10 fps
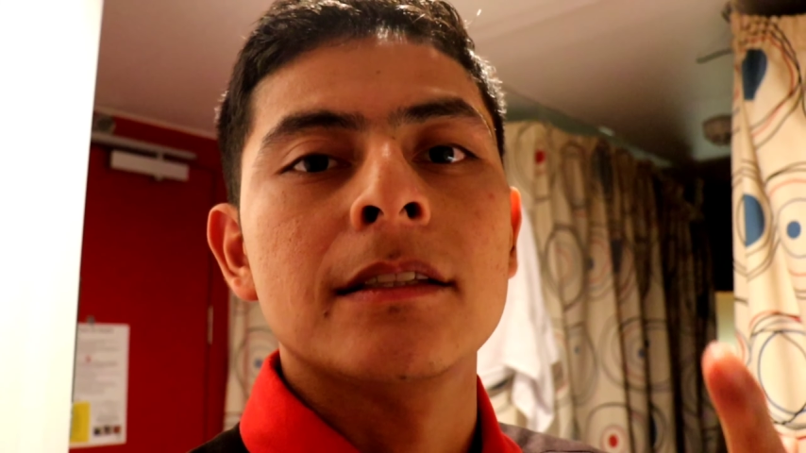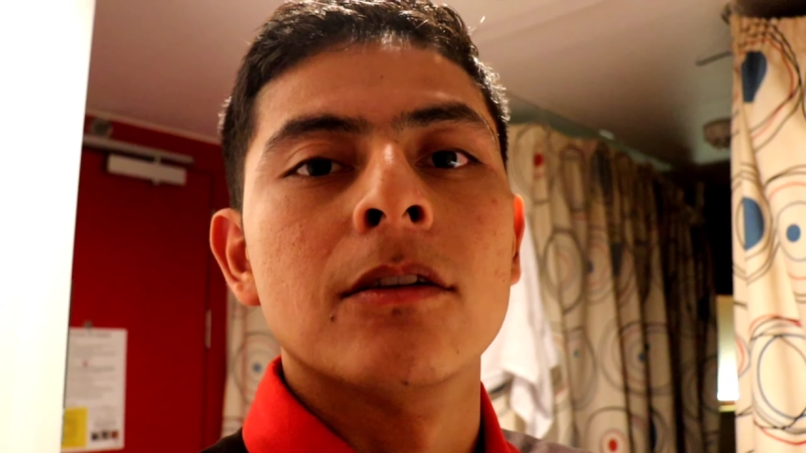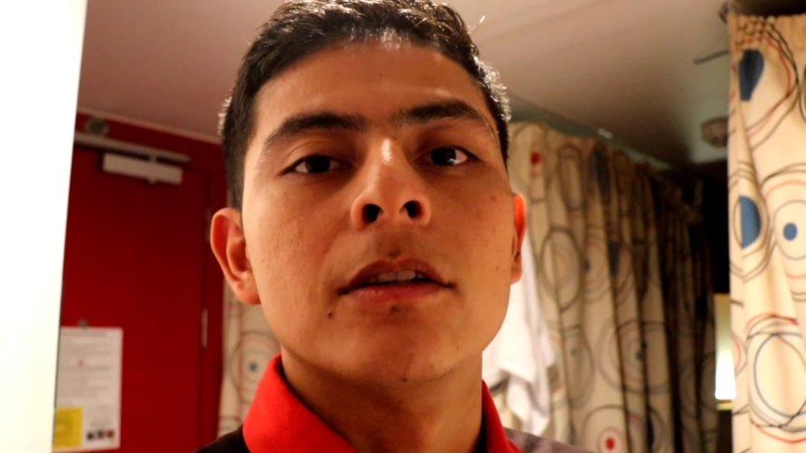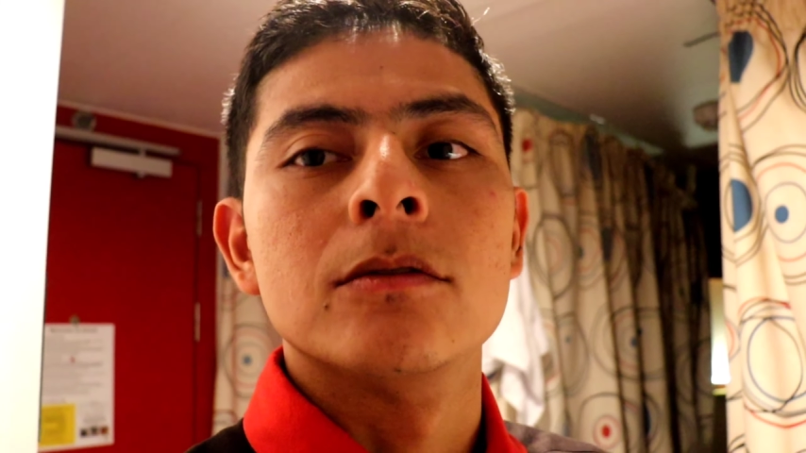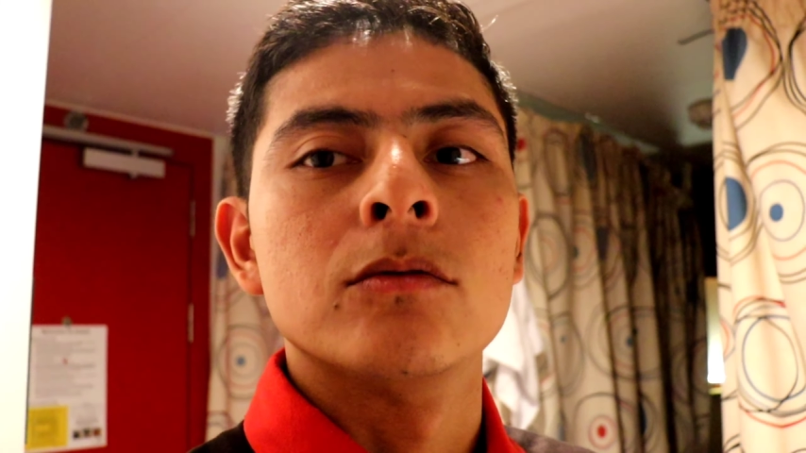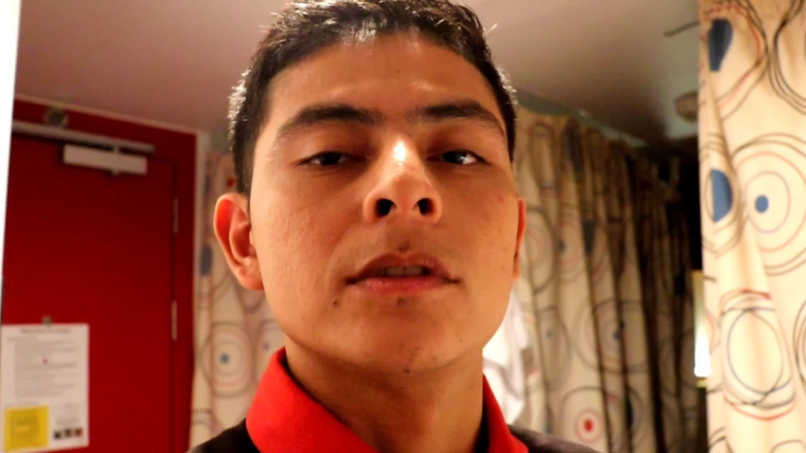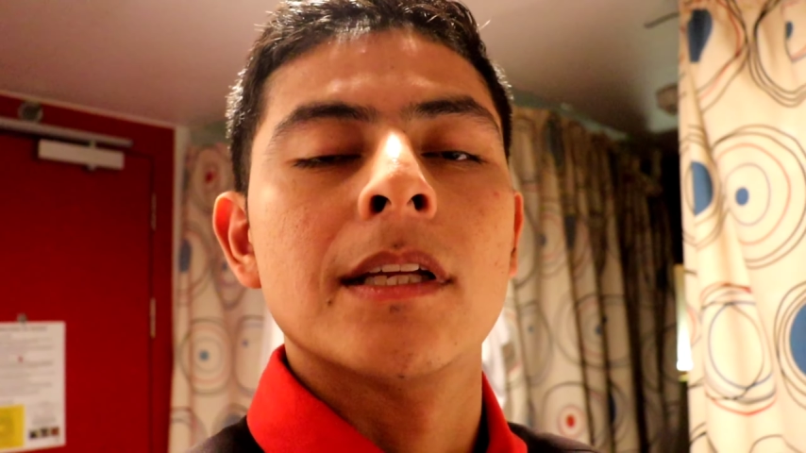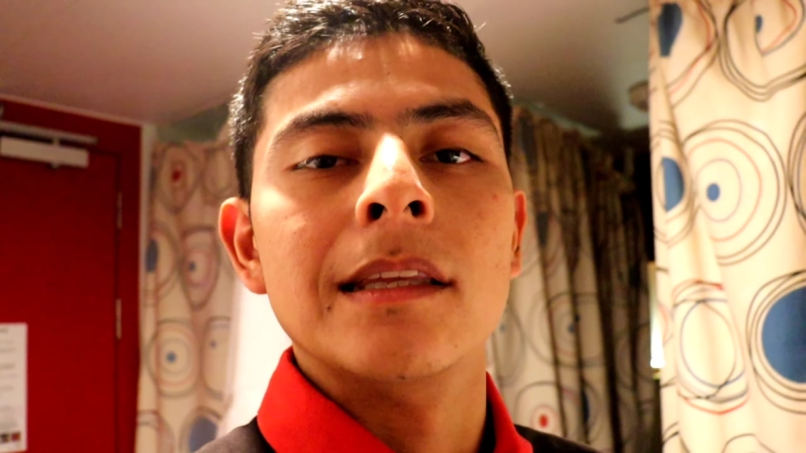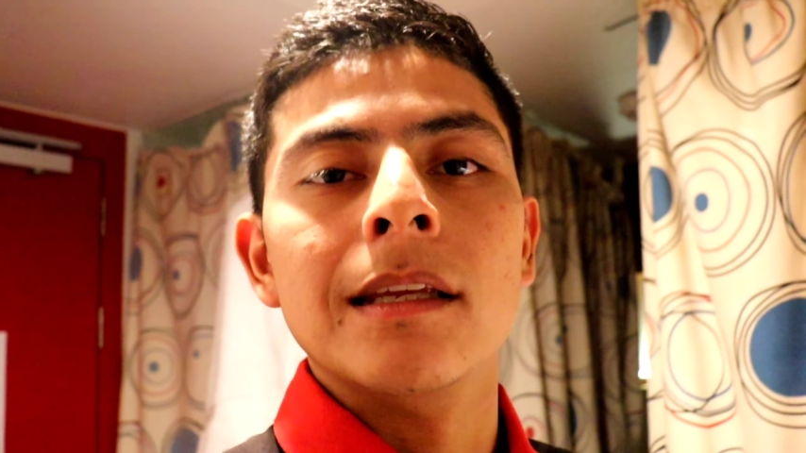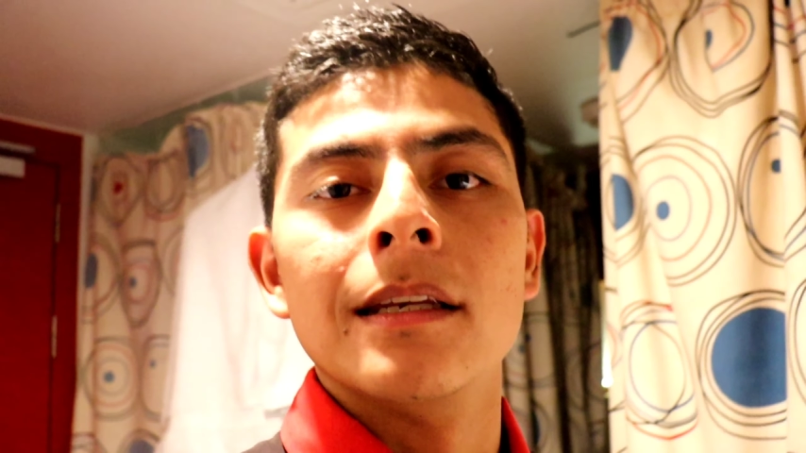si no les
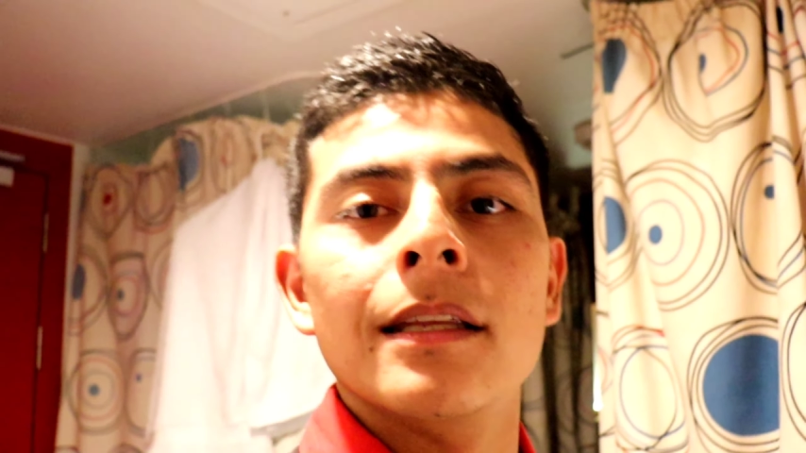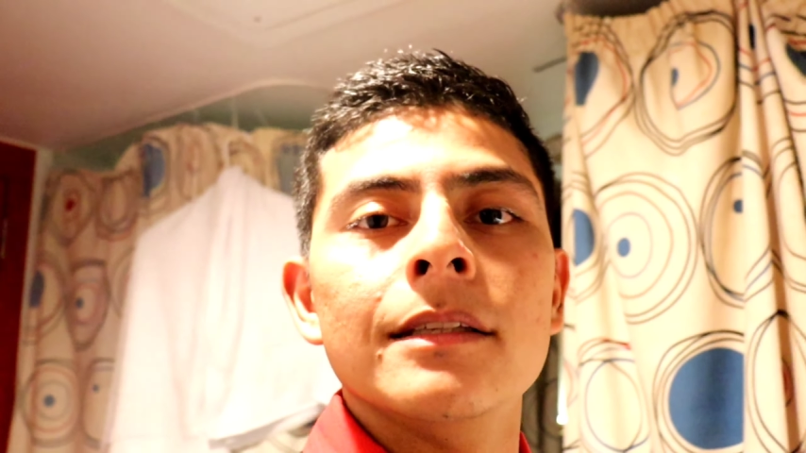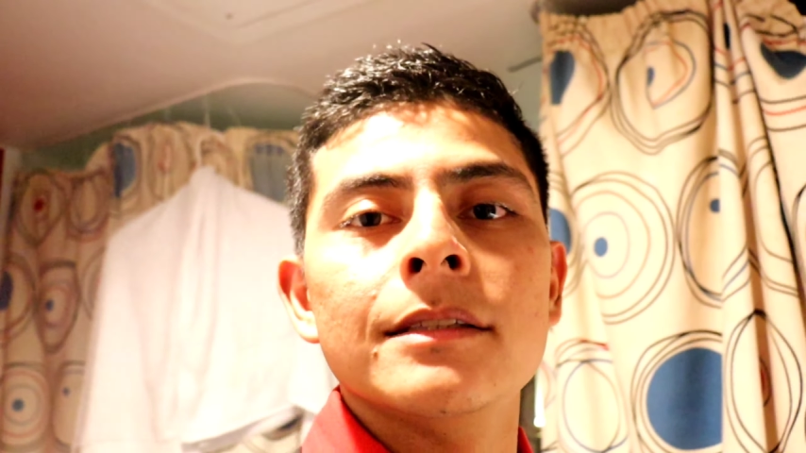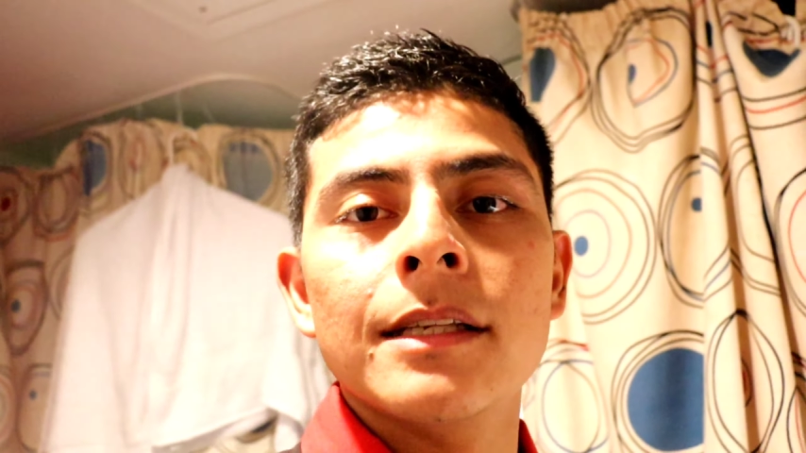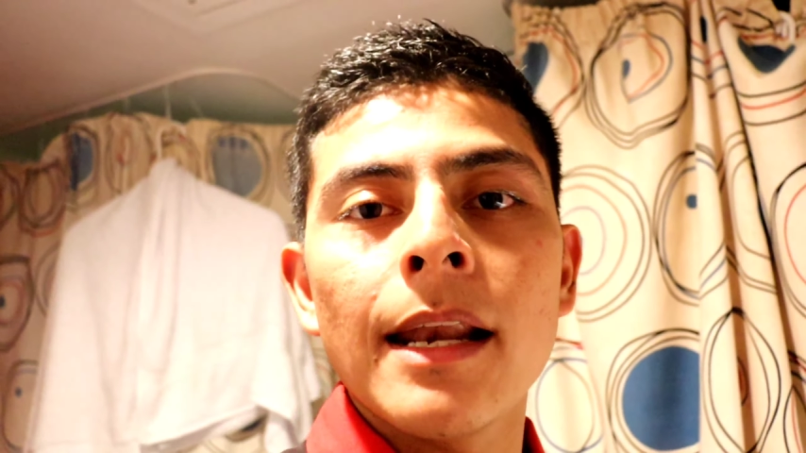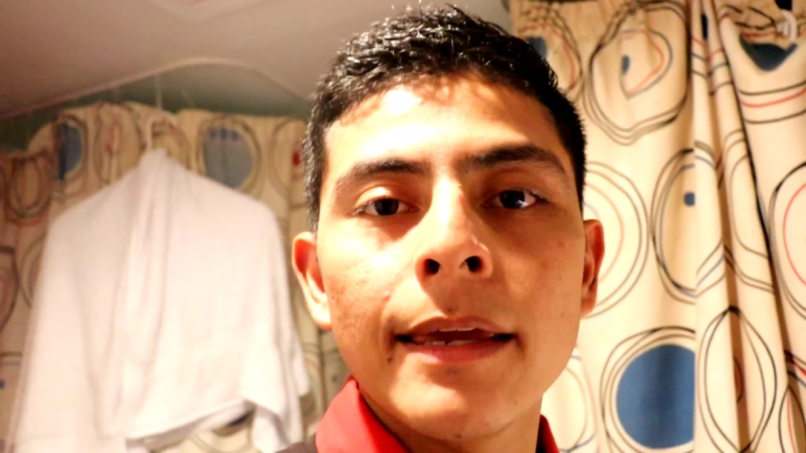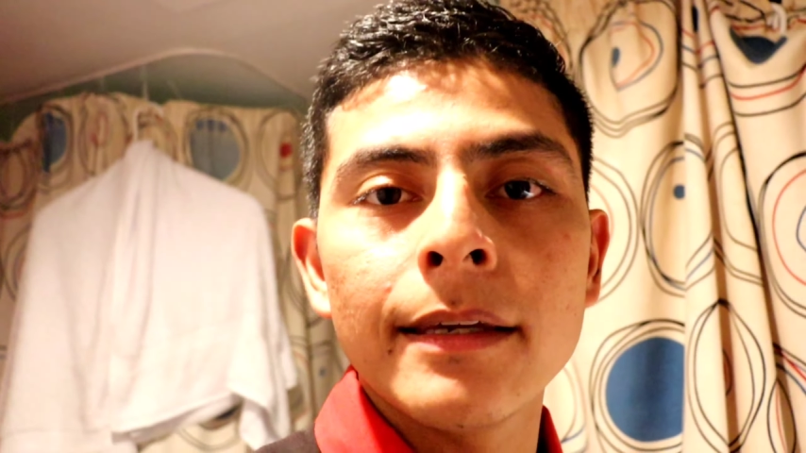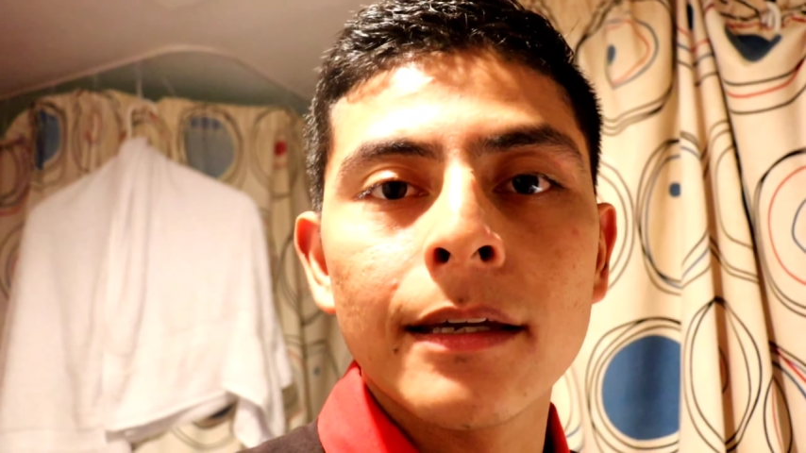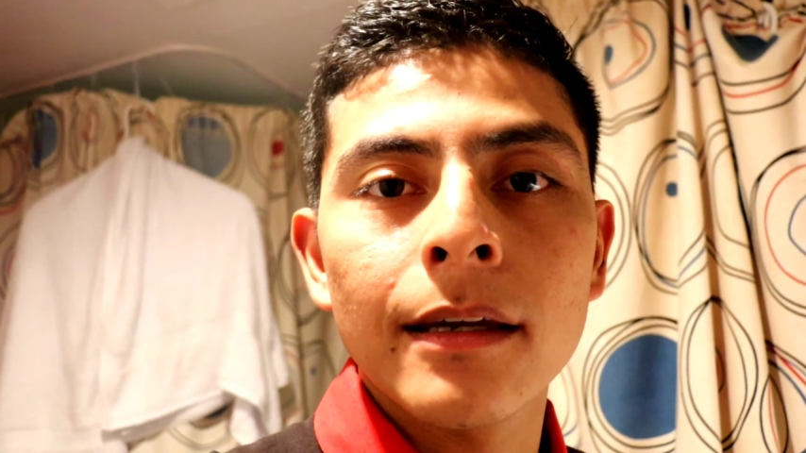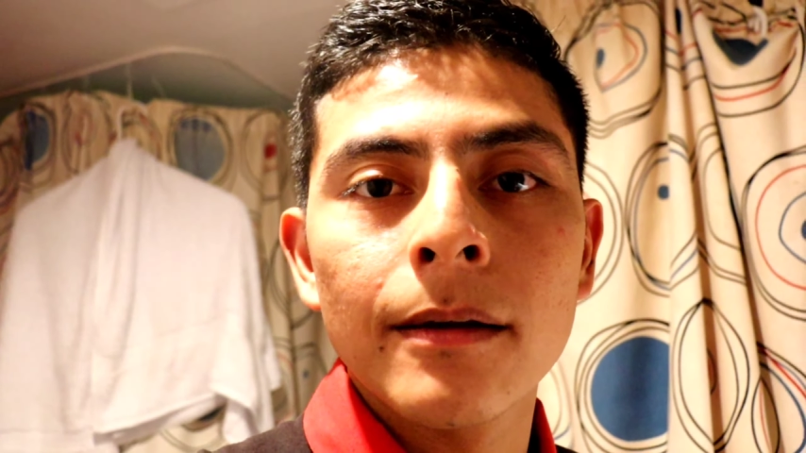gusta denle dislike